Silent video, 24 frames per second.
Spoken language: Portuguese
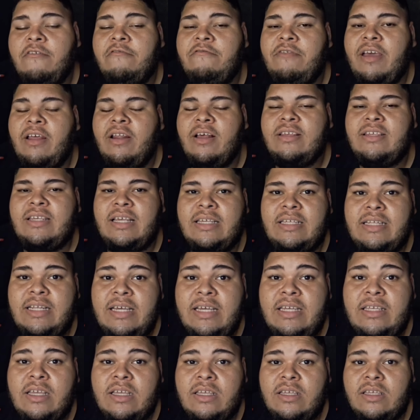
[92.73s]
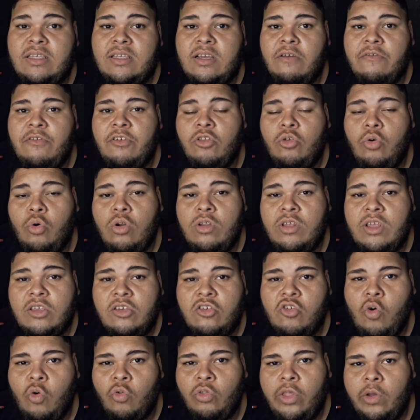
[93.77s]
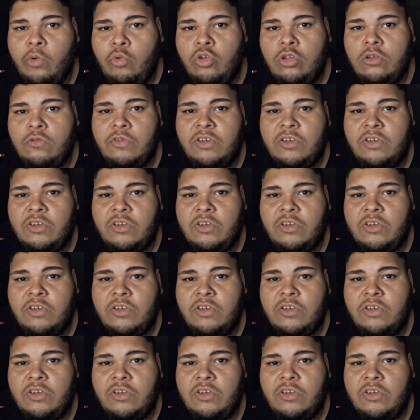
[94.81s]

vendo essas listas, esses servidores, esses conteúdos,